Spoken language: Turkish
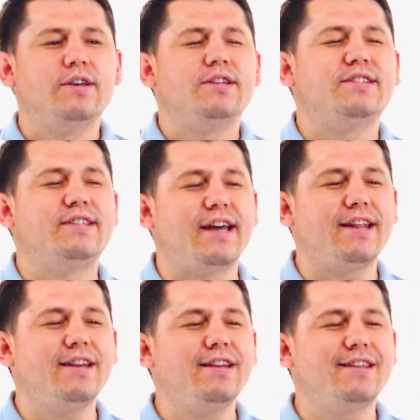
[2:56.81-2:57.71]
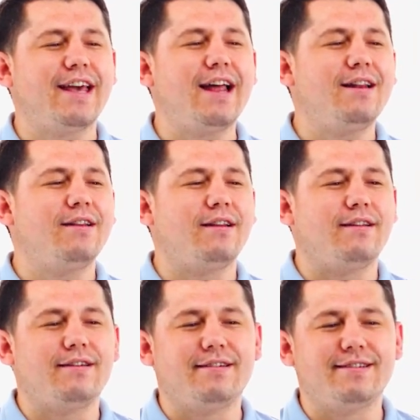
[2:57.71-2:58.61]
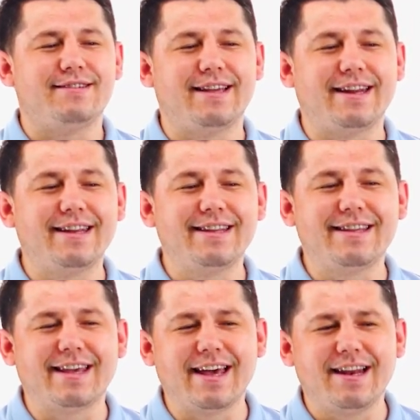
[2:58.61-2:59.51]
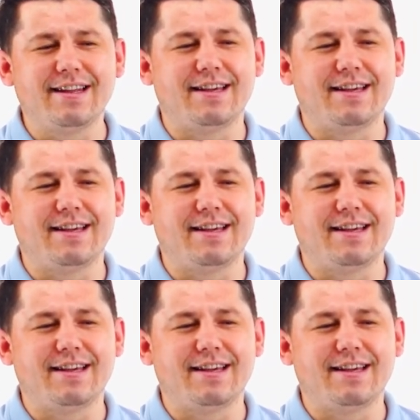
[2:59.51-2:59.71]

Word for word: Serin gel, serin gel,